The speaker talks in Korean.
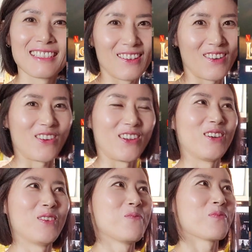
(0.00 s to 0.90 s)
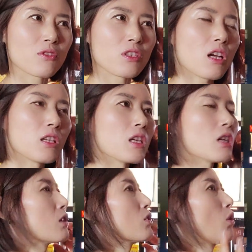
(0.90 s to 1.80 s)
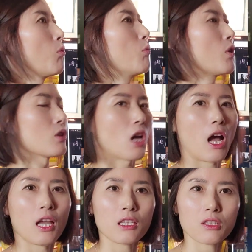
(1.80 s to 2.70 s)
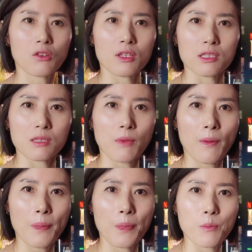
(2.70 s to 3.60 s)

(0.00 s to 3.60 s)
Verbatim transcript: 그런 거예요. 그냥 이야기를 들어보면 그냥 아이들 것 같지만